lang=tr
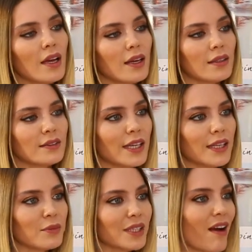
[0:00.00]
Ee,
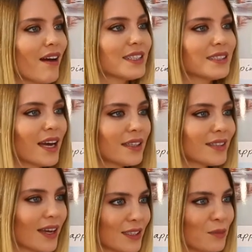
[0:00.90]
diyelim ki aniden
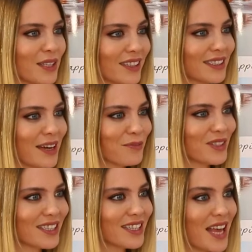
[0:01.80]
tatil planı
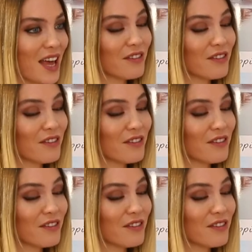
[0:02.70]
yaptınız